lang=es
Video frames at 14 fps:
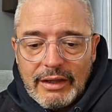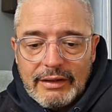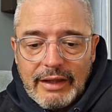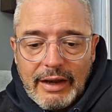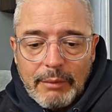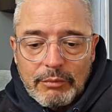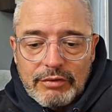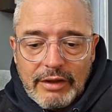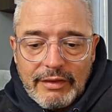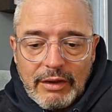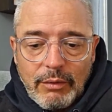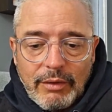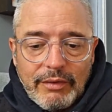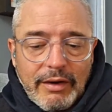Tenemos a
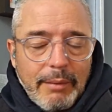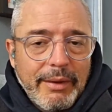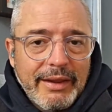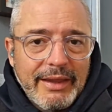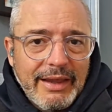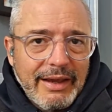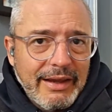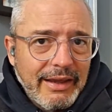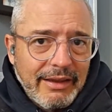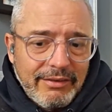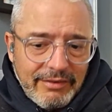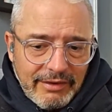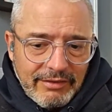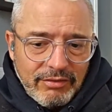Diego André Mejía,
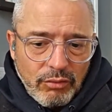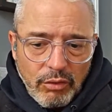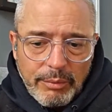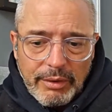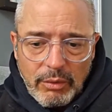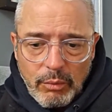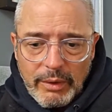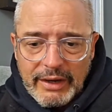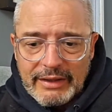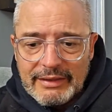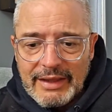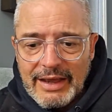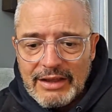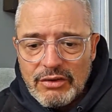que sí es joven,
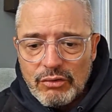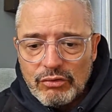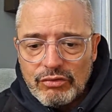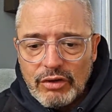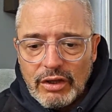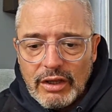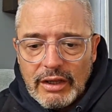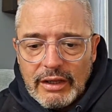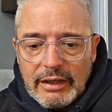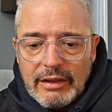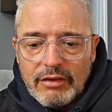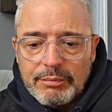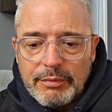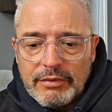40 años.
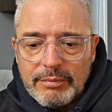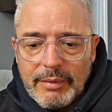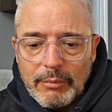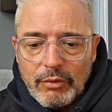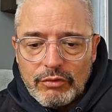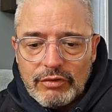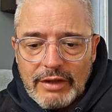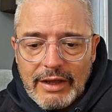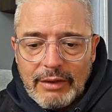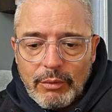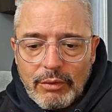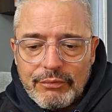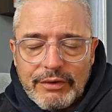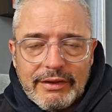Y después vemos a
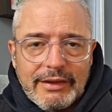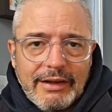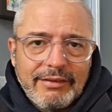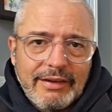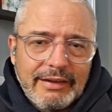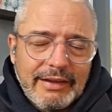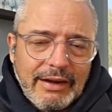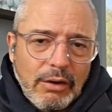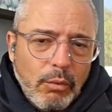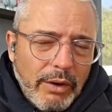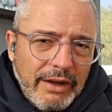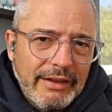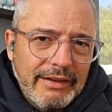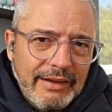Eduardo Fentanes, que tiene
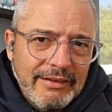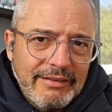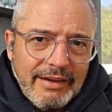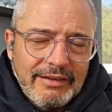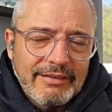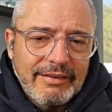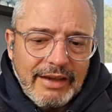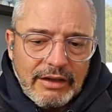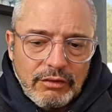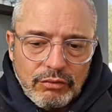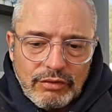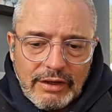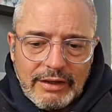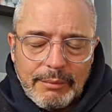46
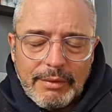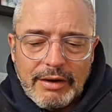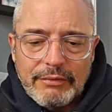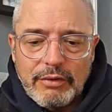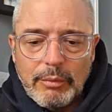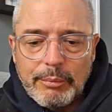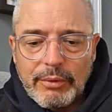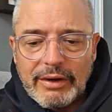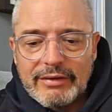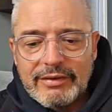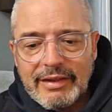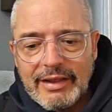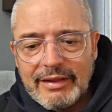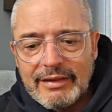años. ¿Y a qué me refiero por
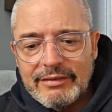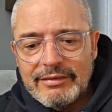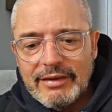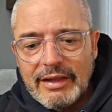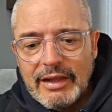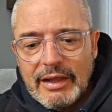las edades?